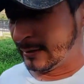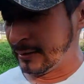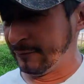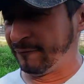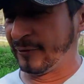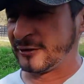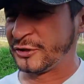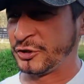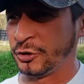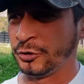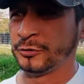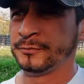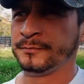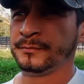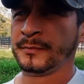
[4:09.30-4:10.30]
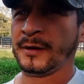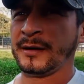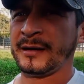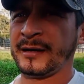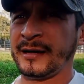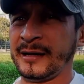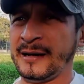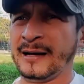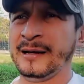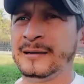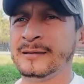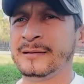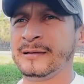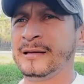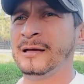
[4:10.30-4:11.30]
infección renal
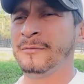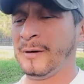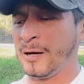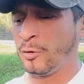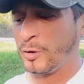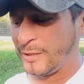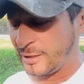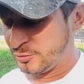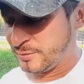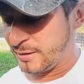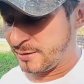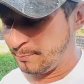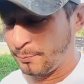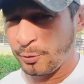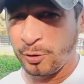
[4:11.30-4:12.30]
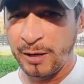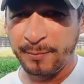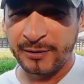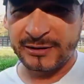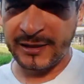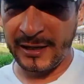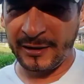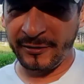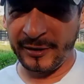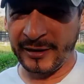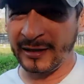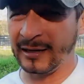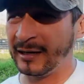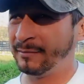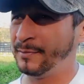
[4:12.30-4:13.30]
y va a ocasionar problemas en la
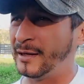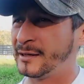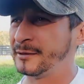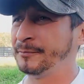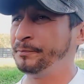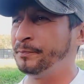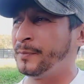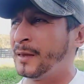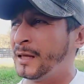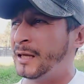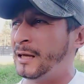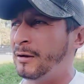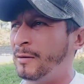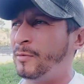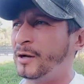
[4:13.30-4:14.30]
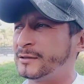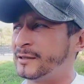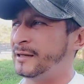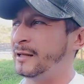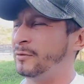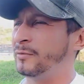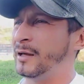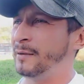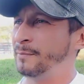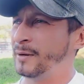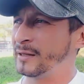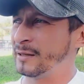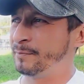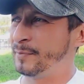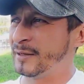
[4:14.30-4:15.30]
vejiga del ejemplar. Y vamos a tener un ejemplar
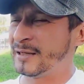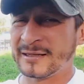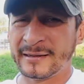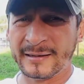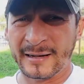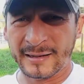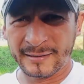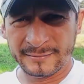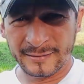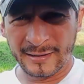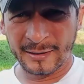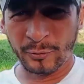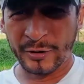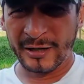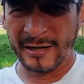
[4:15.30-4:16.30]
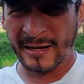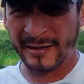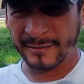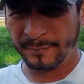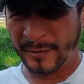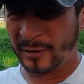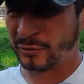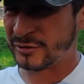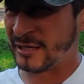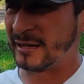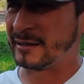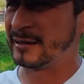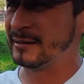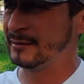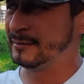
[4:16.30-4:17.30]
que empieza a sangrar, a orinar, pero
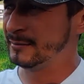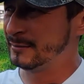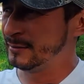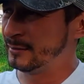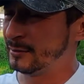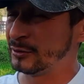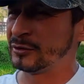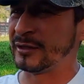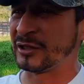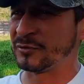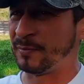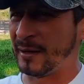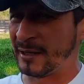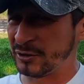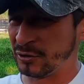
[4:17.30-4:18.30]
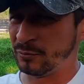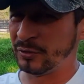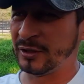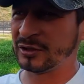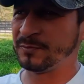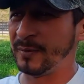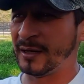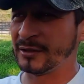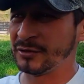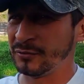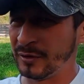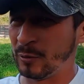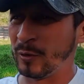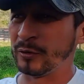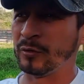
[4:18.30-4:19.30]
sangre, despacio, muy
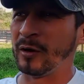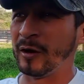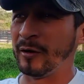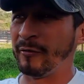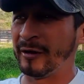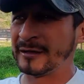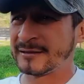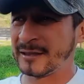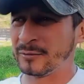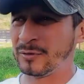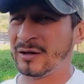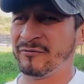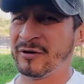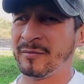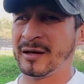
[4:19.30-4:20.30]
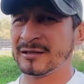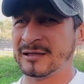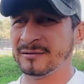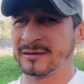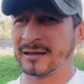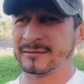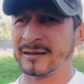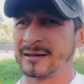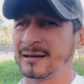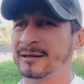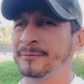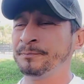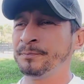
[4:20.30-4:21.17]
despacio, y cuando va avanzando la enfermedad sin tratarla,